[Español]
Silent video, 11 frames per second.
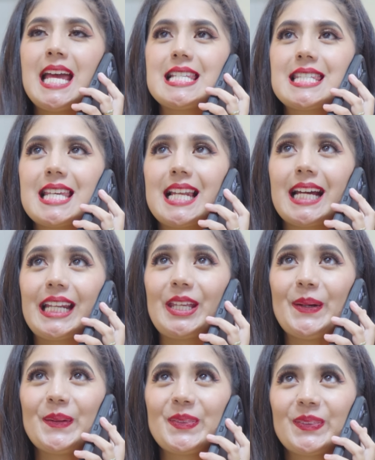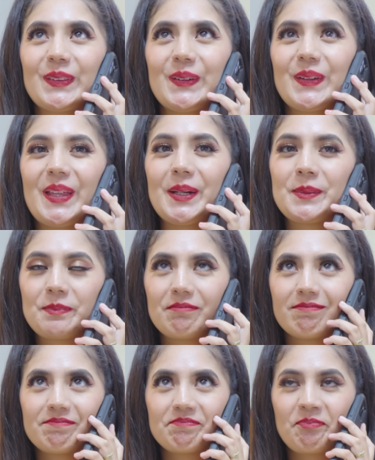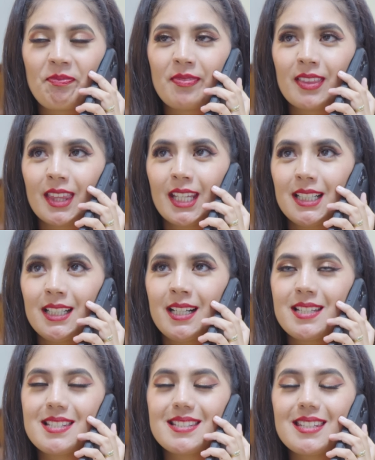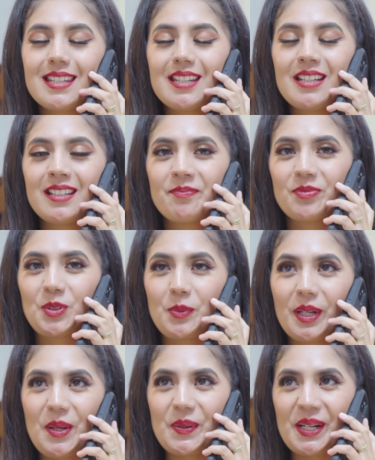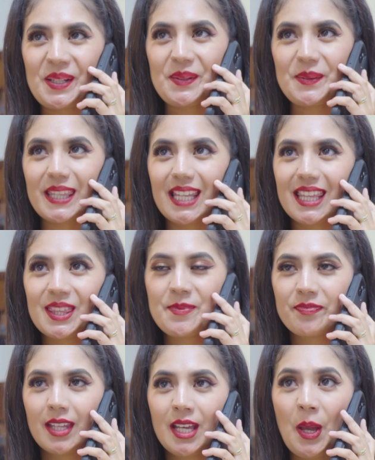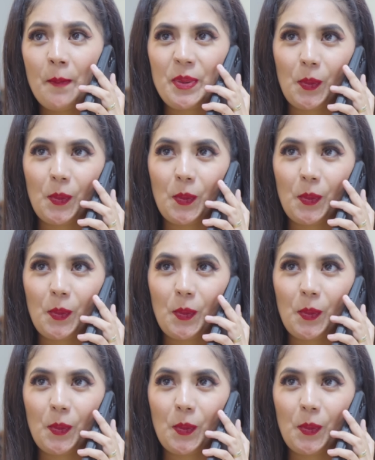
Se la creyó toda. Ay, sí, tuve que llorar de verdad. Pero